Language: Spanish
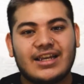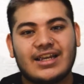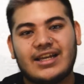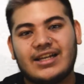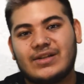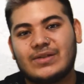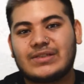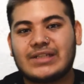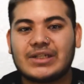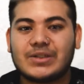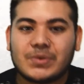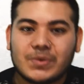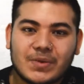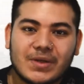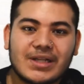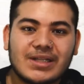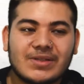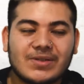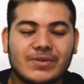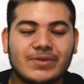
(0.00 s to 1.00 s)
eh, los
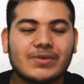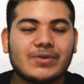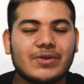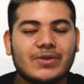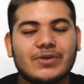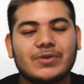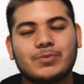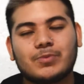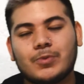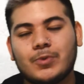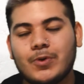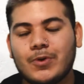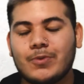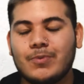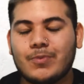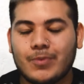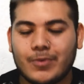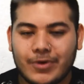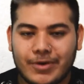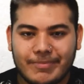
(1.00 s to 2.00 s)
azules, son tonos muy
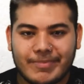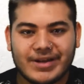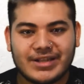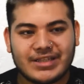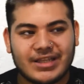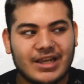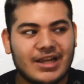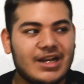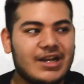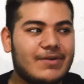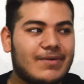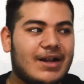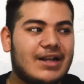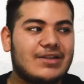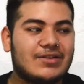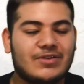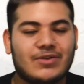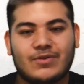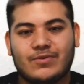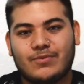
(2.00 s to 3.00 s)
muy pastel, igual
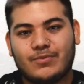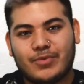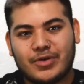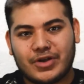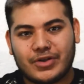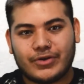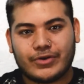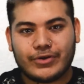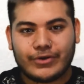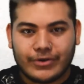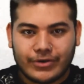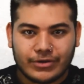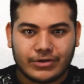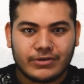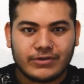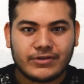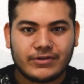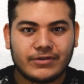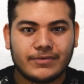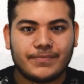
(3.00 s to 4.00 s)
son un poquito
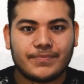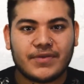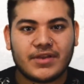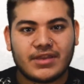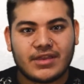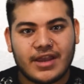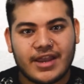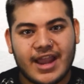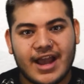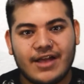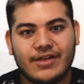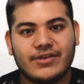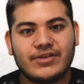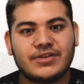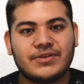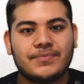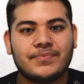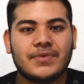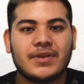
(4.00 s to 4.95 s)
cortos, entallados